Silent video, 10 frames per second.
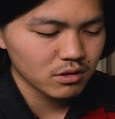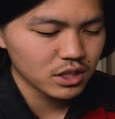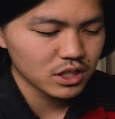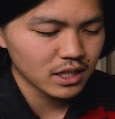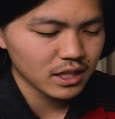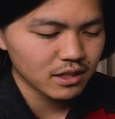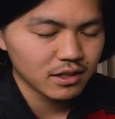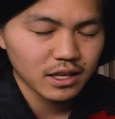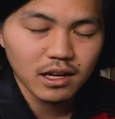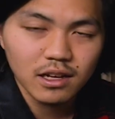déjà
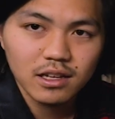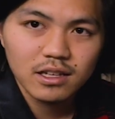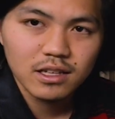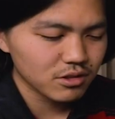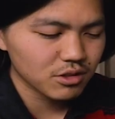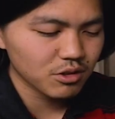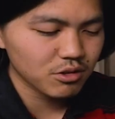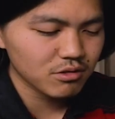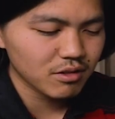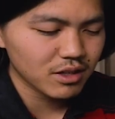quelqu'un。そ
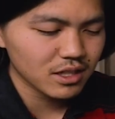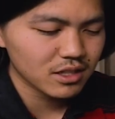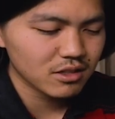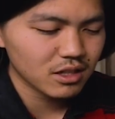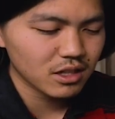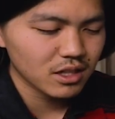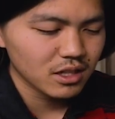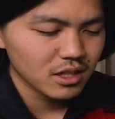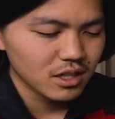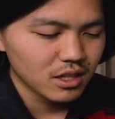の上、私は
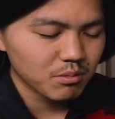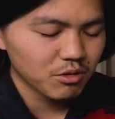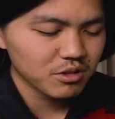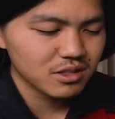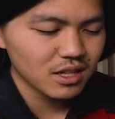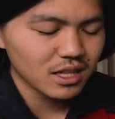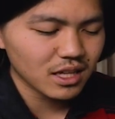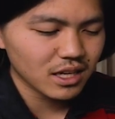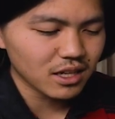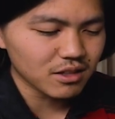もうすでに
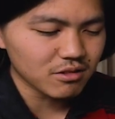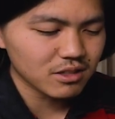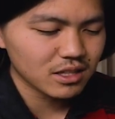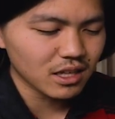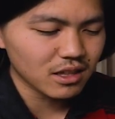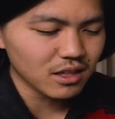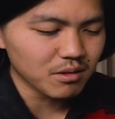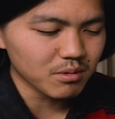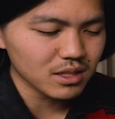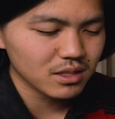誰かと付き合ってい
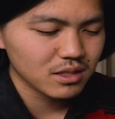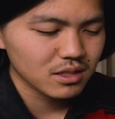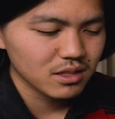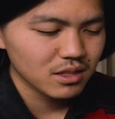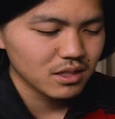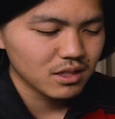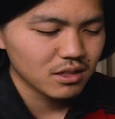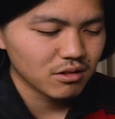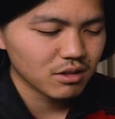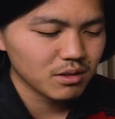ます。
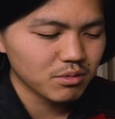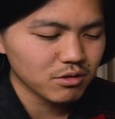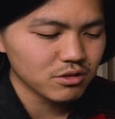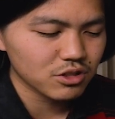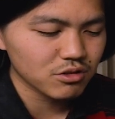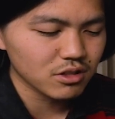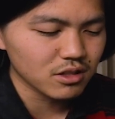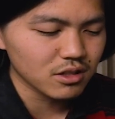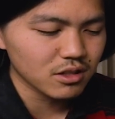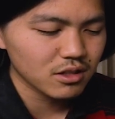Très bonne
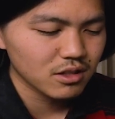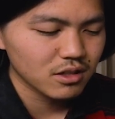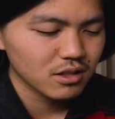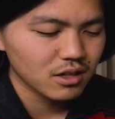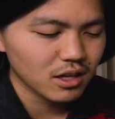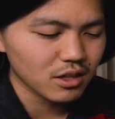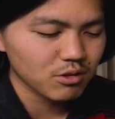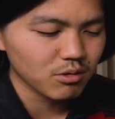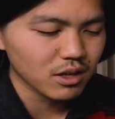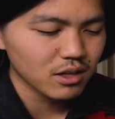journée。あと
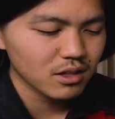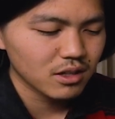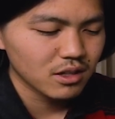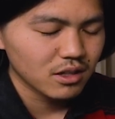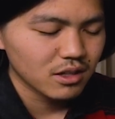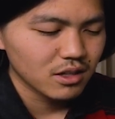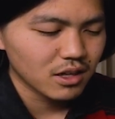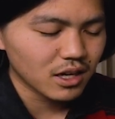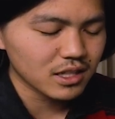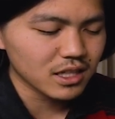
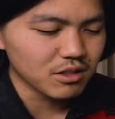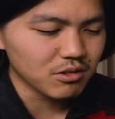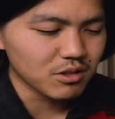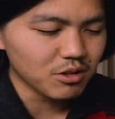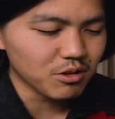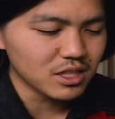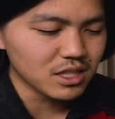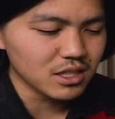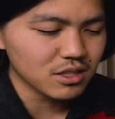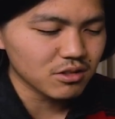は、あなたにとって良い
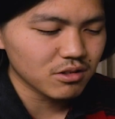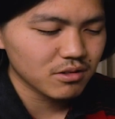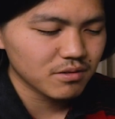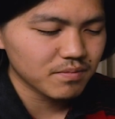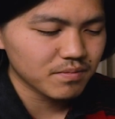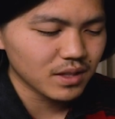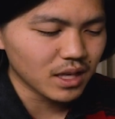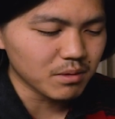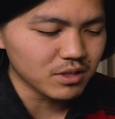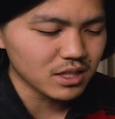一日を。
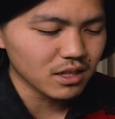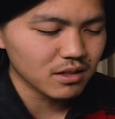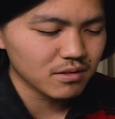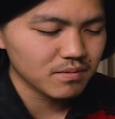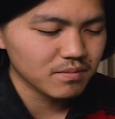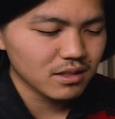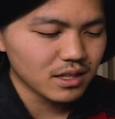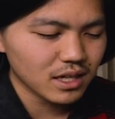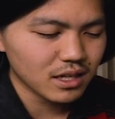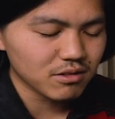エムちゃん。
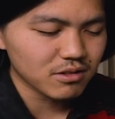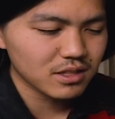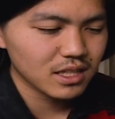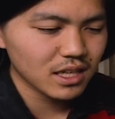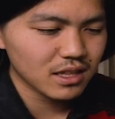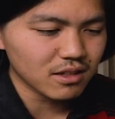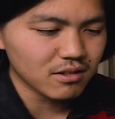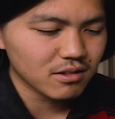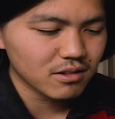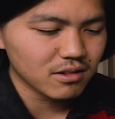誰かと付き合って
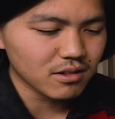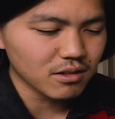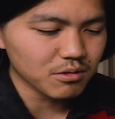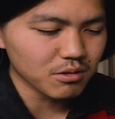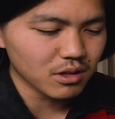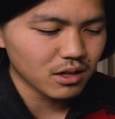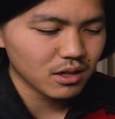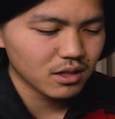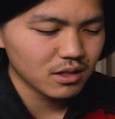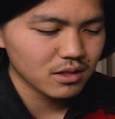るってことか。
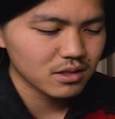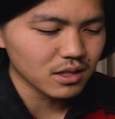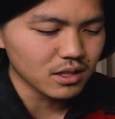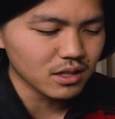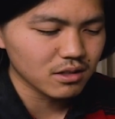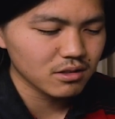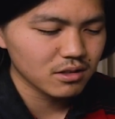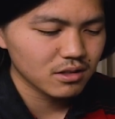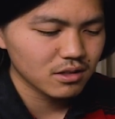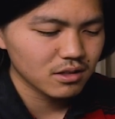最悪。